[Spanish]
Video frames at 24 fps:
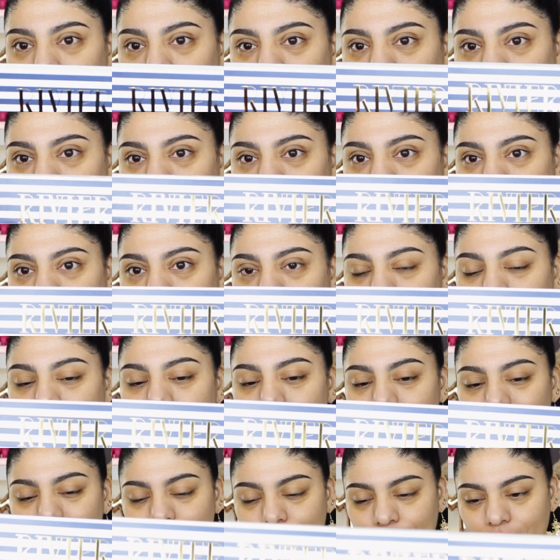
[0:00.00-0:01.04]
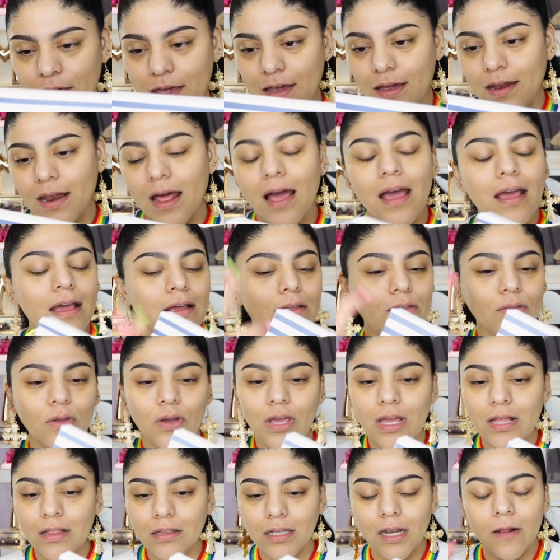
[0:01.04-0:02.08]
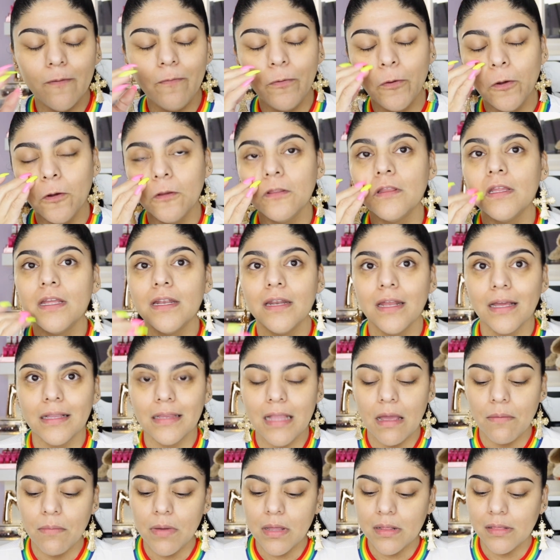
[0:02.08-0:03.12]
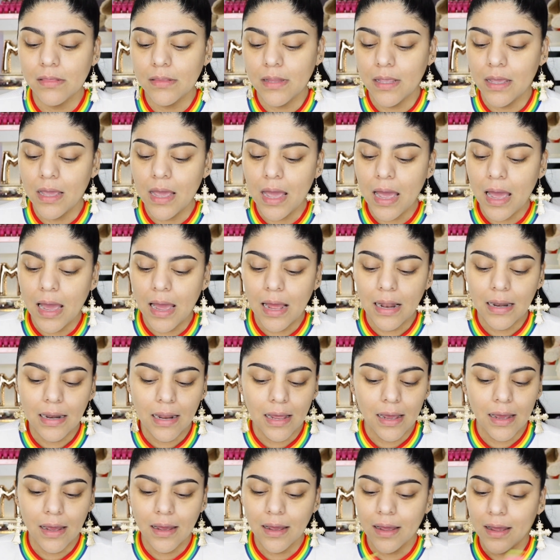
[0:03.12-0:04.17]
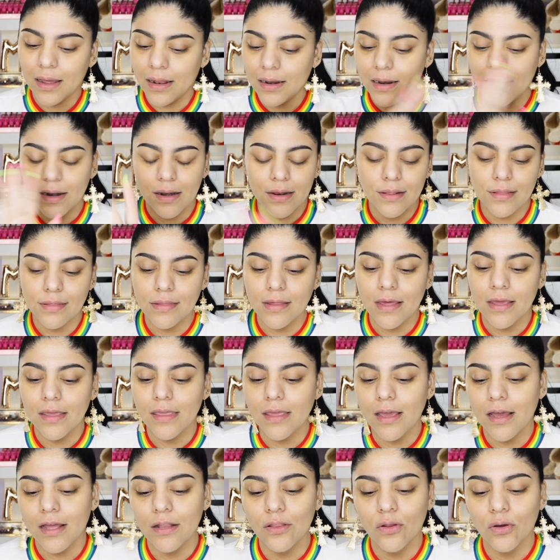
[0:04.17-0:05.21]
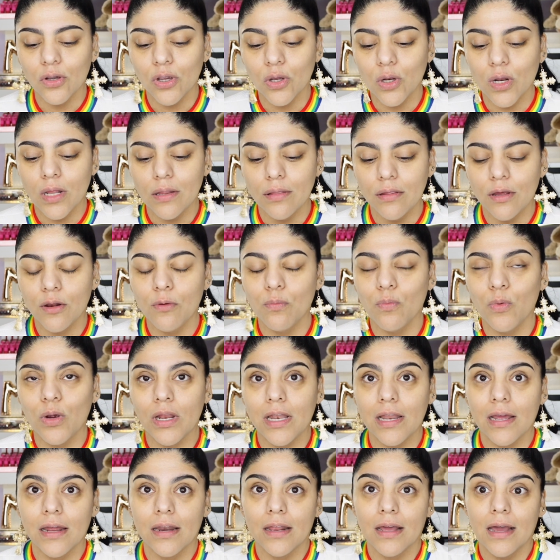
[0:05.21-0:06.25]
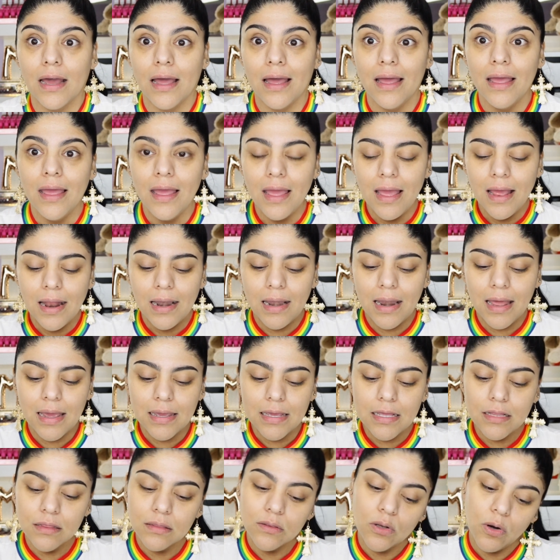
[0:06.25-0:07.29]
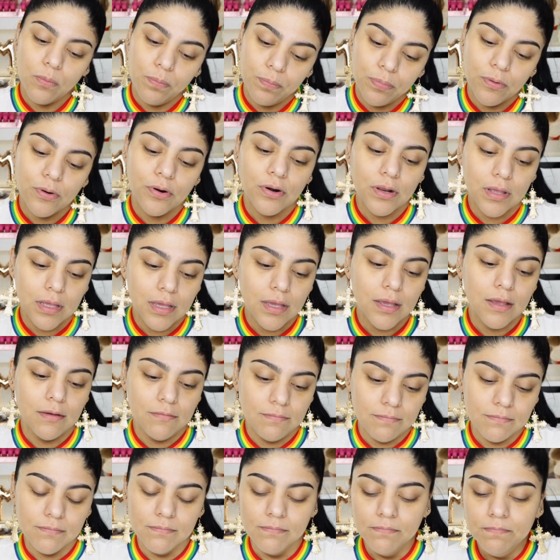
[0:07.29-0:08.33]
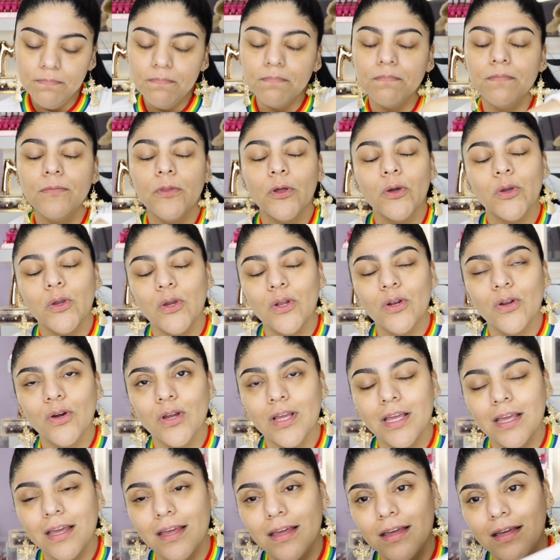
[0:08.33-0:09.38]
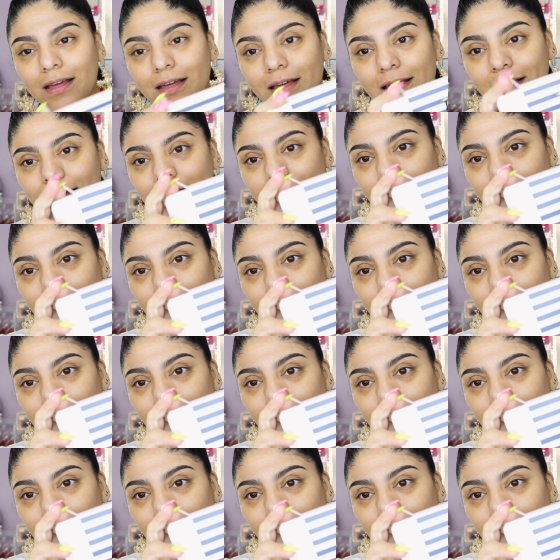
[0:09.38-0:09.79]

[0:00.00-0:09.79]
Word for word: paleta Riviera. Estoy entrando directamente a la, a la reseña. No quiero hacer muy larga la intro porque no quiero que